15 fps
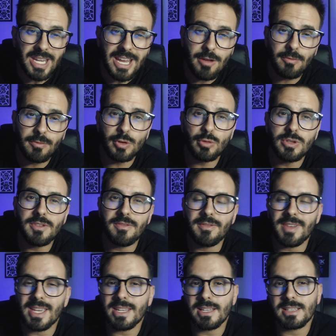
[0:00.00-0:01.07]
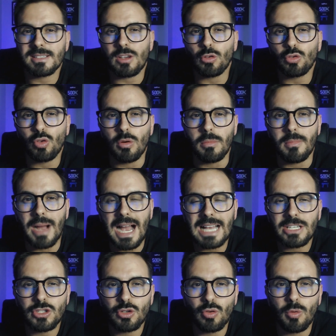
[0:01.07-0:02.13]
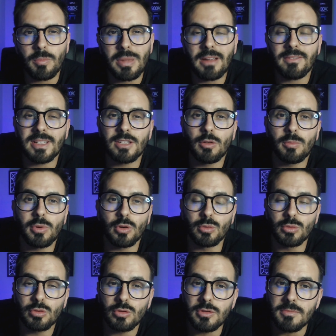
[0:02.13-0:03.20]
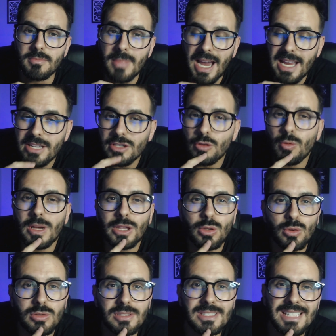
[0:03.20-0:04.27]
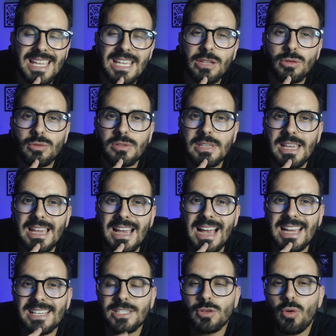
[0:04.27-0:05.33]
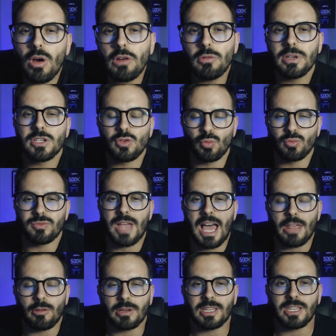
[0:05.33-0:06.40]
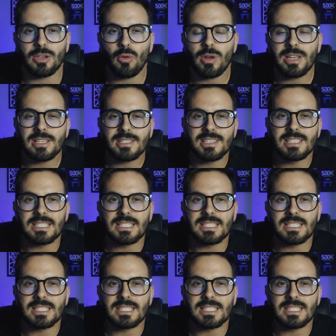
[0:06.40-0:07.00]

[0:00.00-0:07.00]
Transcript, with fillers: Eu criei um funil de vendas automático para vender um produto de mais de 400 reais e olha o resultado aqui, olha